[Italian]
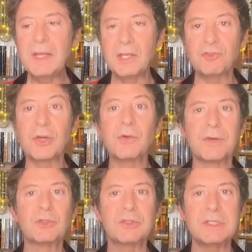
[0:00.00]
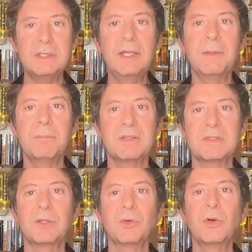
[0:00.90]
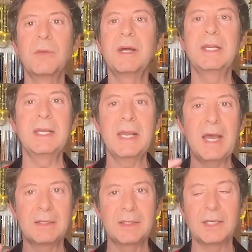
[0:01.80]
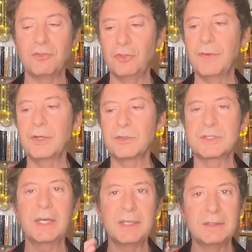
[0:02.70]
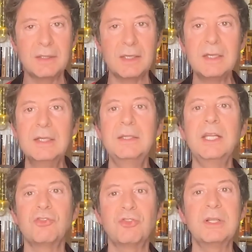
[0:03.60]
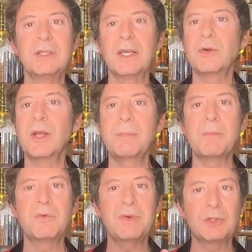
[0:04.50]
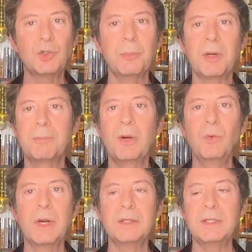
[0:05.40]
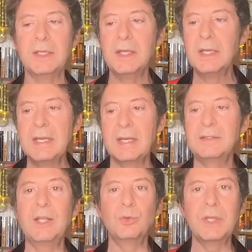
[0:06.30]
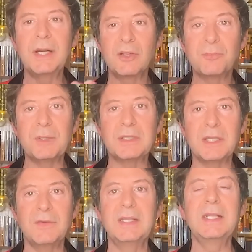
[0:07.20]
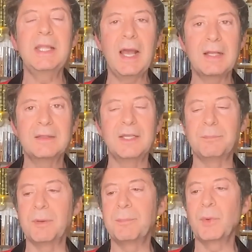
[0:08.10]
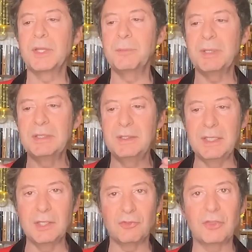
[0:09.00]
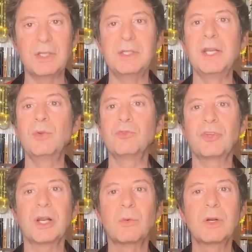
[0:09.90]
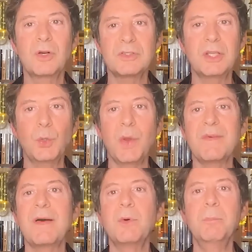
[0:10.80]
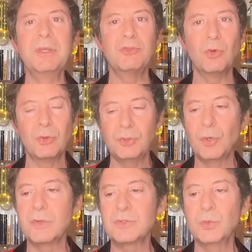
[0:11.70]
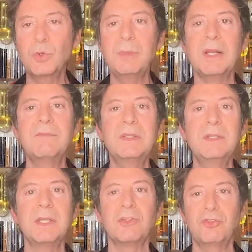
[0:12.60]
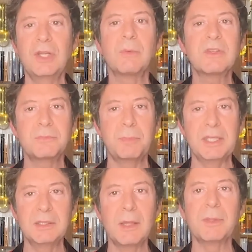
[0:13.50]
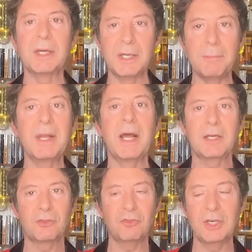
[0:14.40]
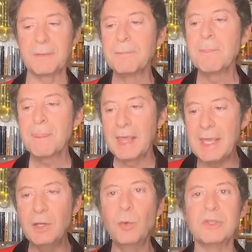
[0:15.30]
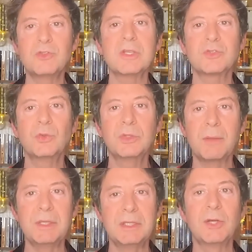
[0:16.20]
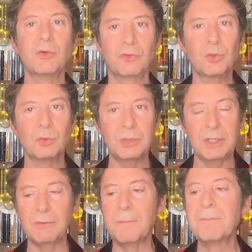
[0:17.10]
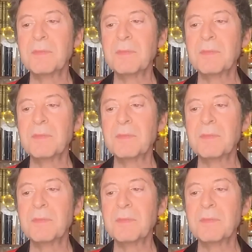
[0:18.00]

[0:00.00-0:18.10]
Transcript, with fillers: che ci hanno fatto sentire in passato con le mani legate, che ci vanno strette, delle scelte che non abbiamo fatto per paura di deludere le aspettative degli altri, per paura di pentircene, di rinunciare a qualcosa di cui avevamo bisogno. Questo 2023 ci dà una spinta per liberarcene e in questo è assolutamente costruttivo.